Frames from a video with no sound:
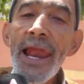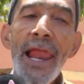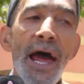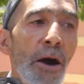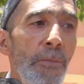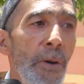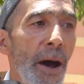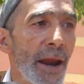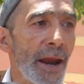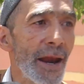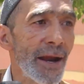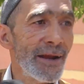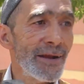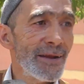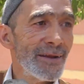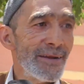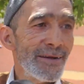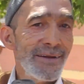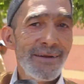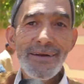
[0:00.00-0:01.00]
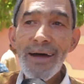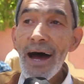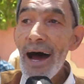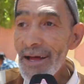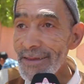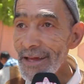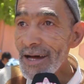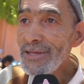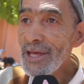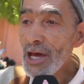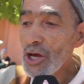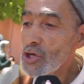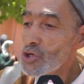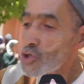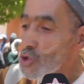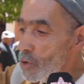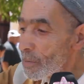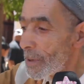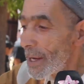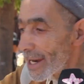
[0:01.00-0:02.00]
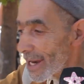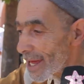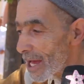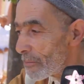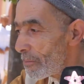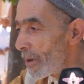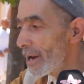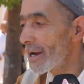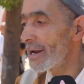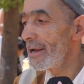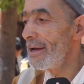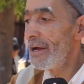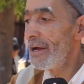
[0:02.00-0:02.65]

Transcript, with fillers: القبر هذا تيرشوا به القبر